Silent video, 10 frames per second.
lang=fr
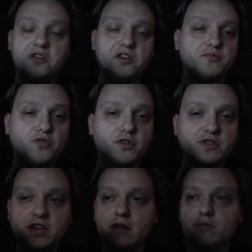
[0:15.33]
Voilà, dans le plus grand
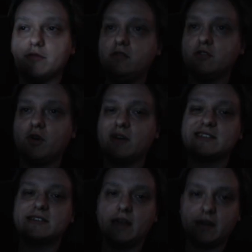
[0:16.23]
des calmes. Il y aura
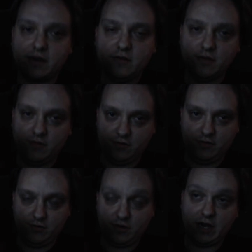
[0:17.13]
5
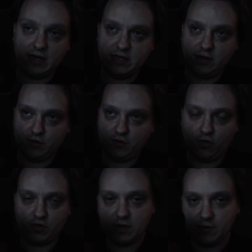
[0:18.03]
euh, entre
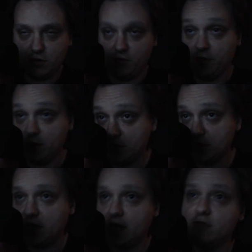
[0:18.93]
guillemets, le vol
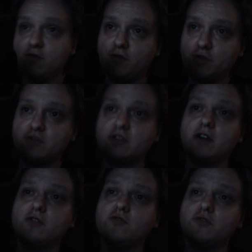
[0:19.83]
de gamme, le vol de
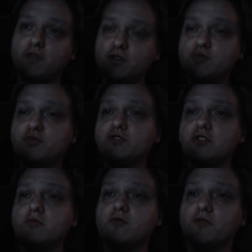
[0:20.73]
cargo, le vol du
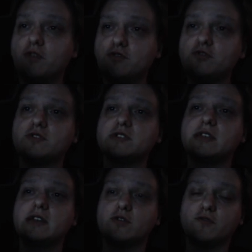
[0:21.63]
podium, le vol du
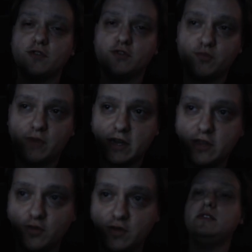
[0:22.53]
gangster et le vol de
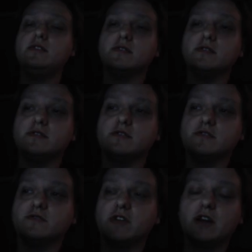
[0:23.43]
McTony.
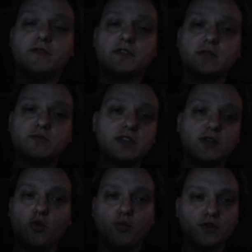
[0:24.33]
Euh, voilà, avec des petites
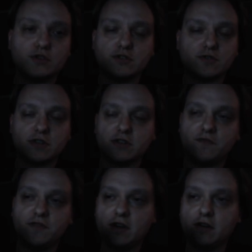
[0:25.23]
récompenses, avec des
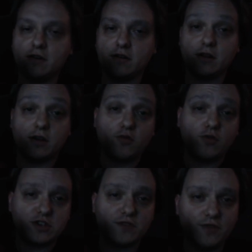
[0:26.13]
défis à, à, la
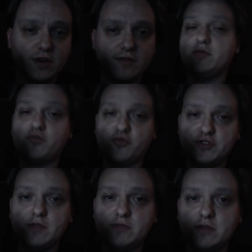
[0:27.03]
con à chaque fois quoi.
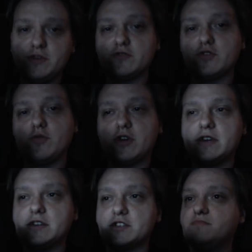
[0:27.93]
Plus des petites missions de
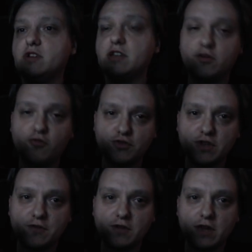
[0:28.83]
remorquage. Les cours de
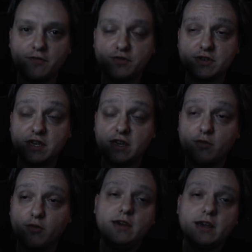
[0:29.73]
drift sont arrivés aussi
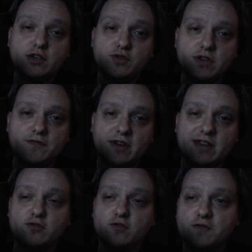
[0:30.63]
également exclusif à
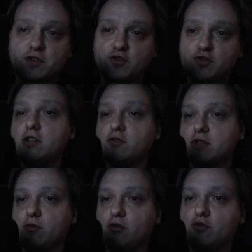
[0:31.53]
quelques véhicules,
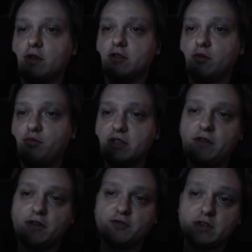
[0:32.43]
notamment donc la Tampa
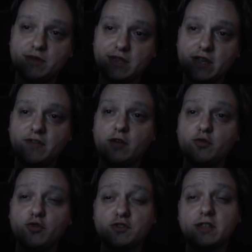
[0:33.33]
Drift, la Yosemite Drift, la
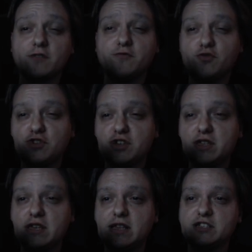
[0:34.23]
Euros, la Futo
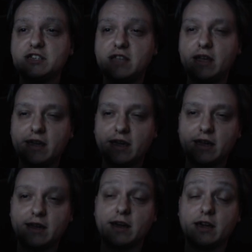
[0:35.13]
la Jester
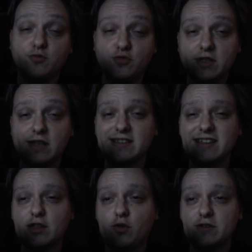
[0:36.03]
RR, la Remus, la
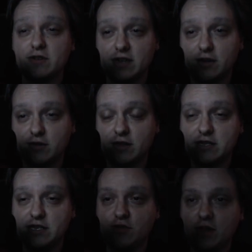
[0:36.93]
ZR350
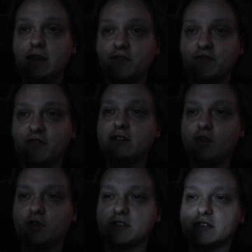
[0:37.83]
ainsi que la
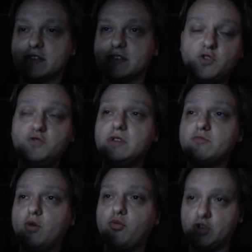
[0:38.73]
FR36.
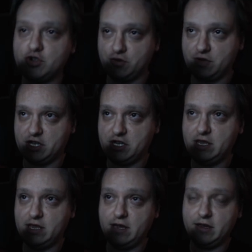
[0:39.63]
Uniquement pour les joueurs
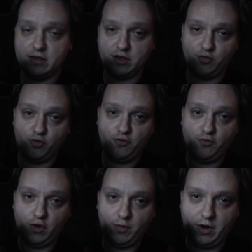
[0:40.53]
next-gen, les animaux
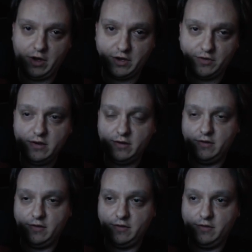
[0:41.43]
font l'apparition
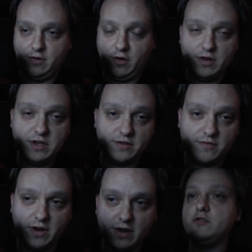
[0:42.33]
euh, en
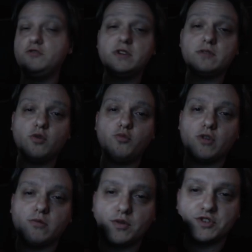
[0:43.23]
ligne, voilà. Uniquement
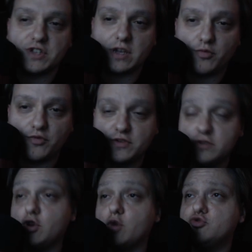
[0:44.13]
pour les membres GTA+,
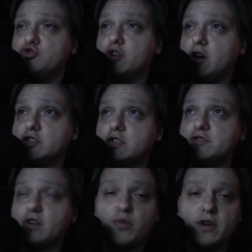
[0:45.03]
un petit garage
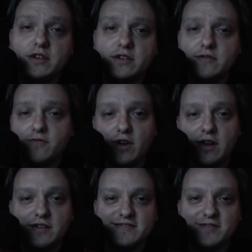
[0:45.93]
à 100 places,
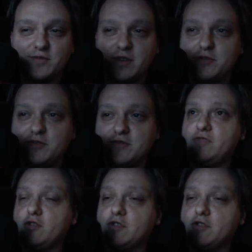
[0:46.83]
voilà, comme d'habitude.